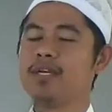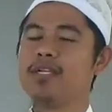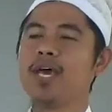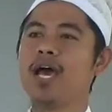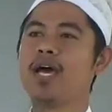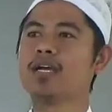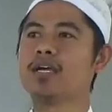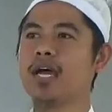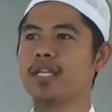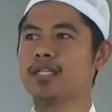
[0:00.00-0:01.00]

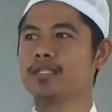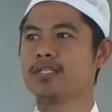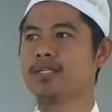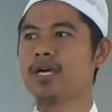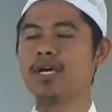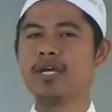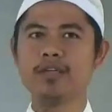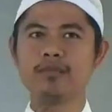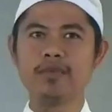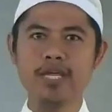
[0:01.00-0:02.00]
diangkat
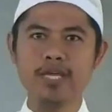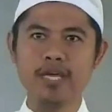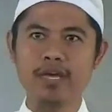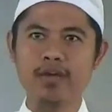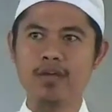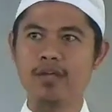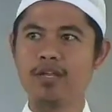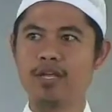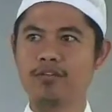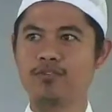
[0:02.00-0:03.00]
negeri mereka oleh
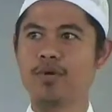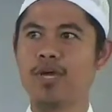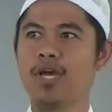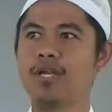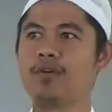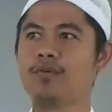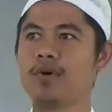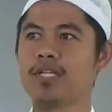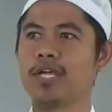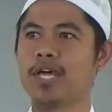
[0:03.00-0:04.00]
Allah Subhanahu
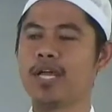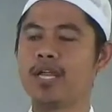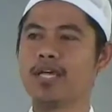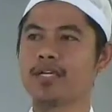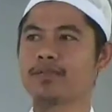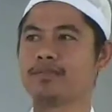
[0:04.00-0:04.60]
wa taala